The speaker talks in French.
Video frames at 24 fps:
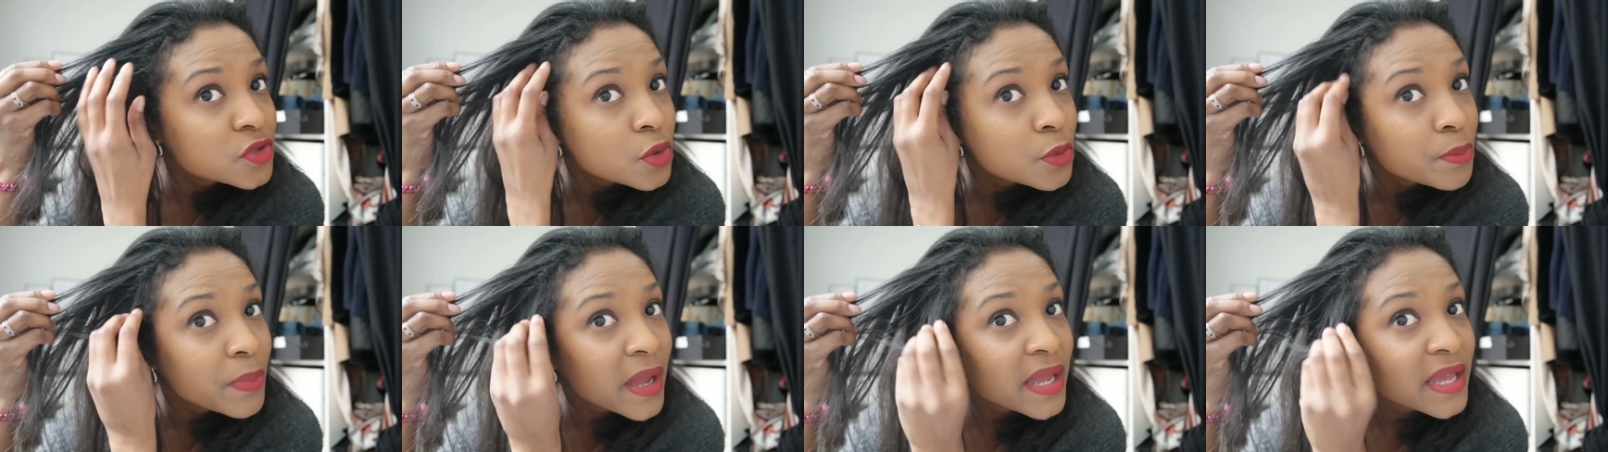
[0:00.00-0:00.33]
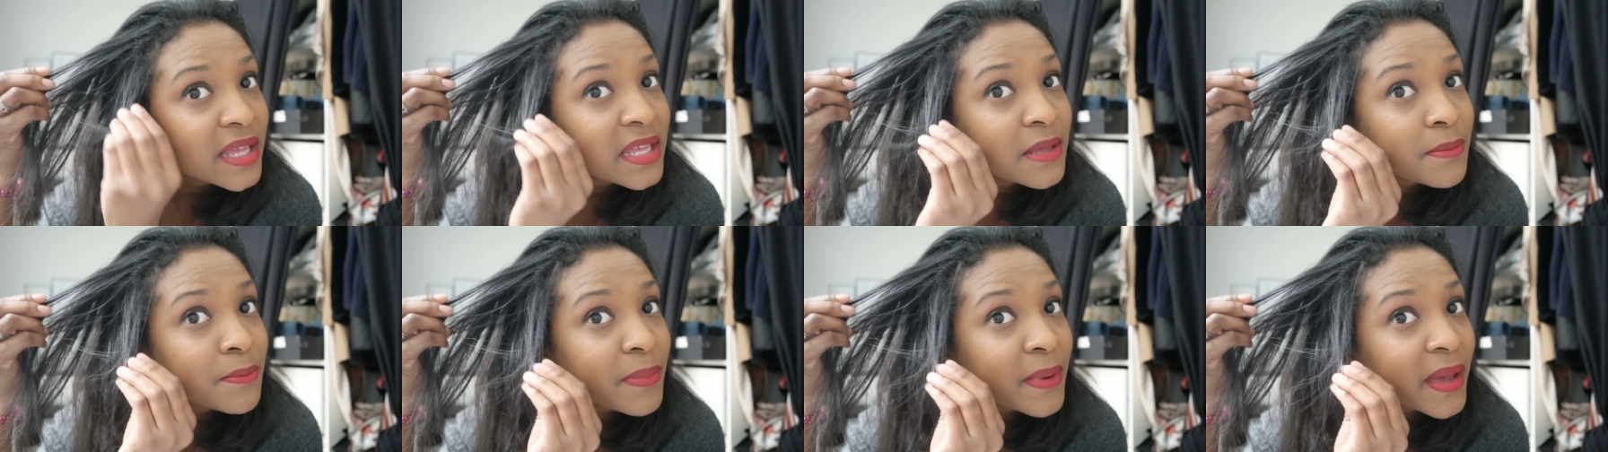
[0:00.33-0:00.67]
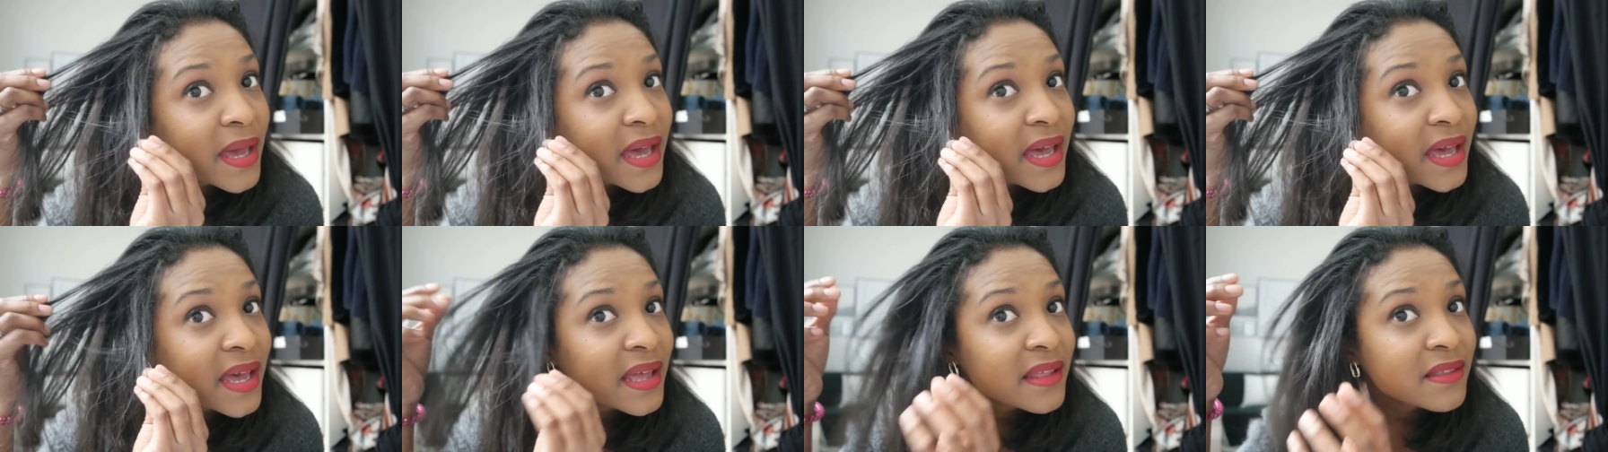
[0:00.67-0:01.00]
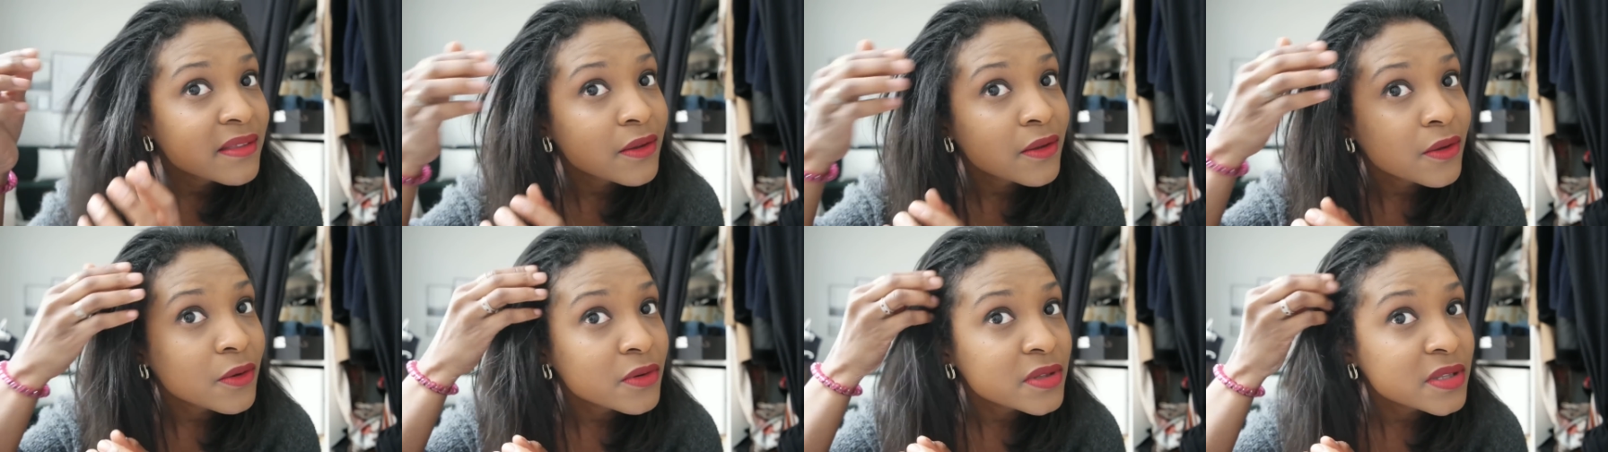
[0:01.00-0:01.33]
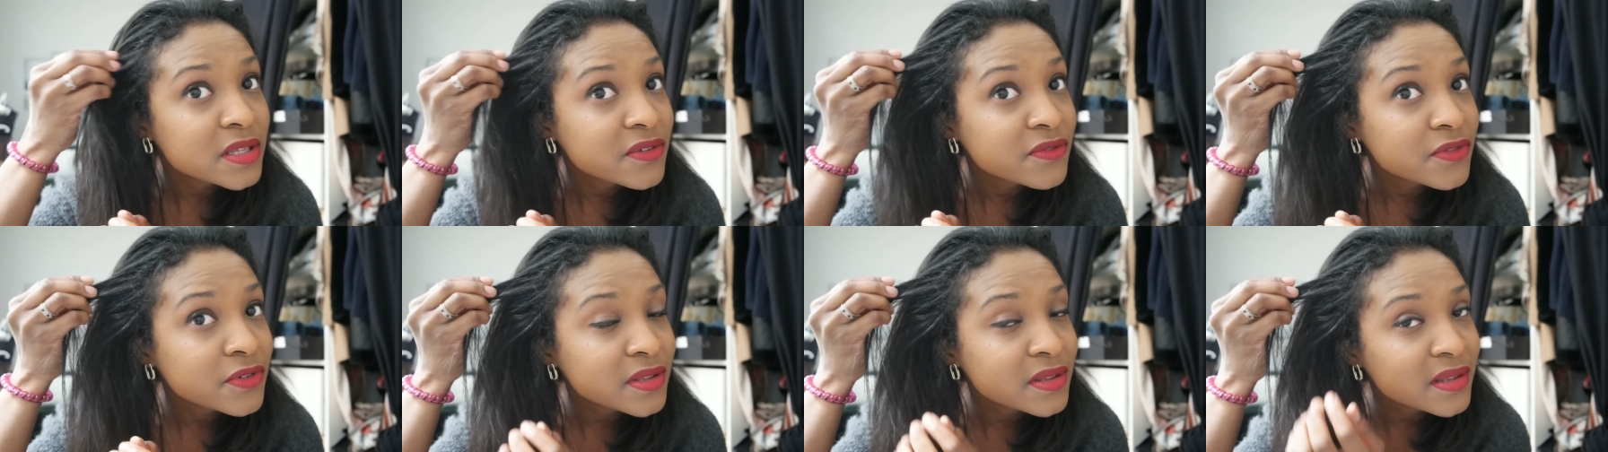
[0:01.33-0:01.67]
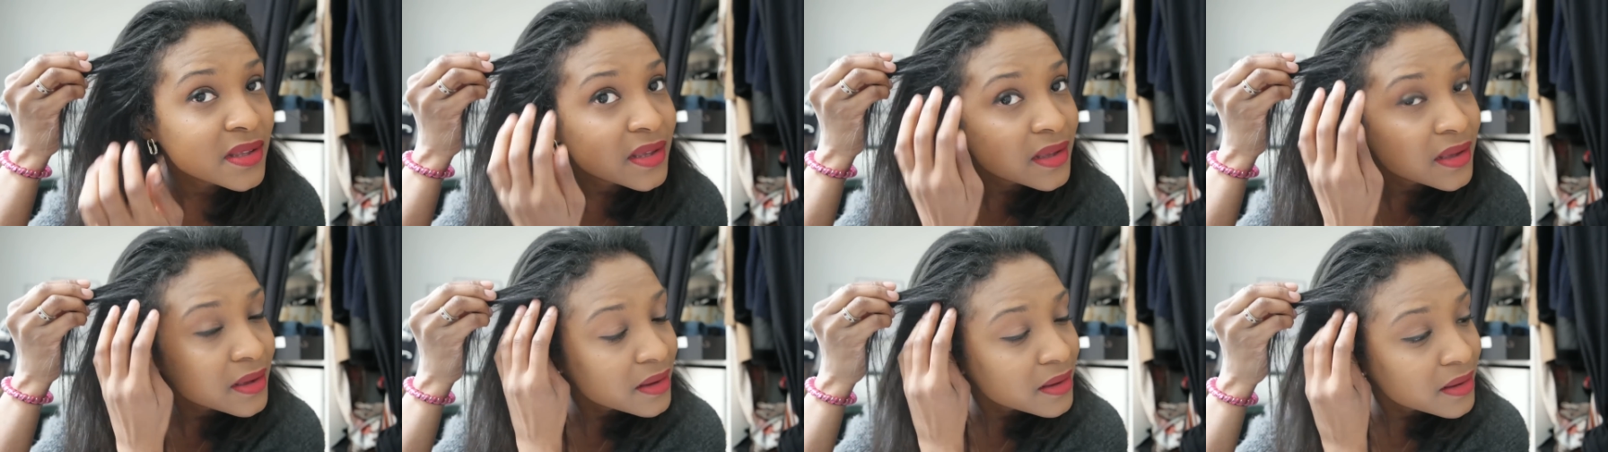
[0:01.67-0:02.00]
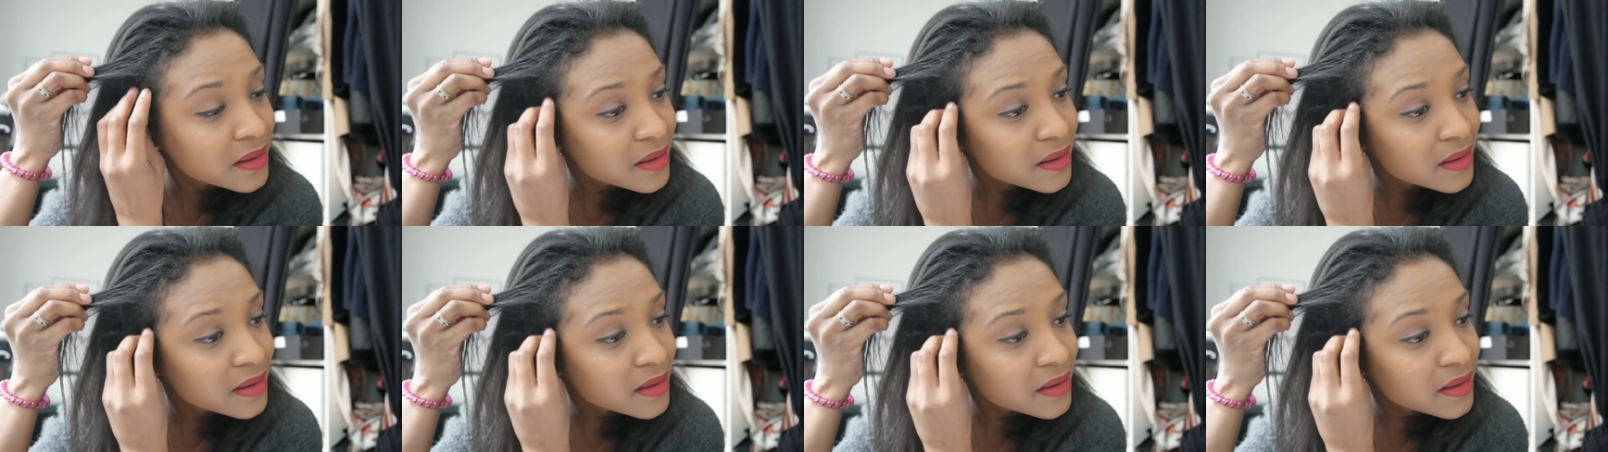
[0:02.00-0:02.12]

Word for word: sont pas hyper raides au niveau des